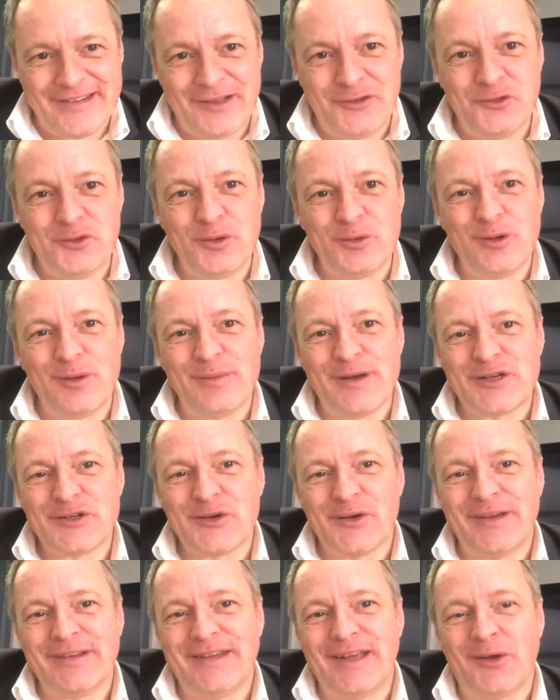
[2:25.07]
double
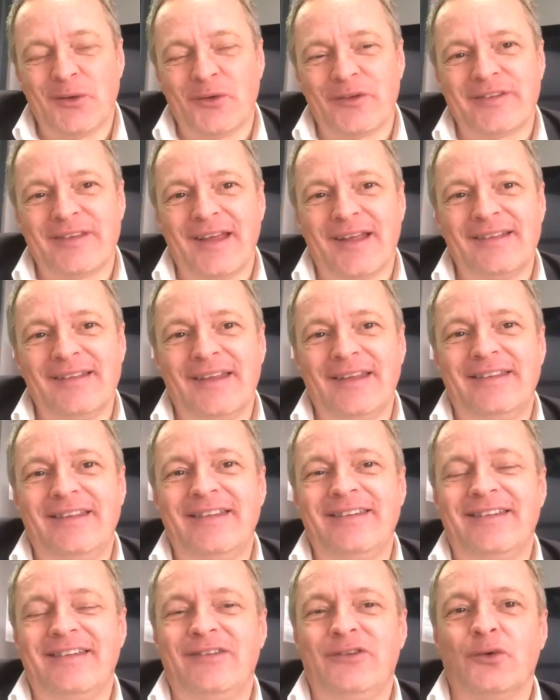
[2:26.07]
majorité concerne les
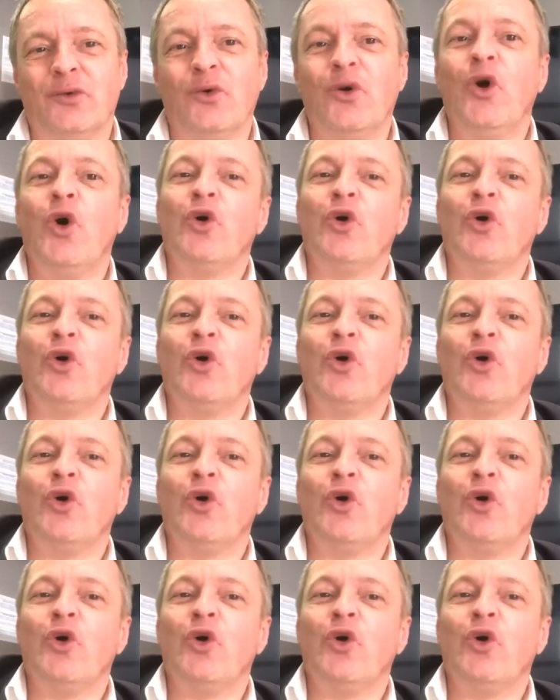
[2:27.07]
décisions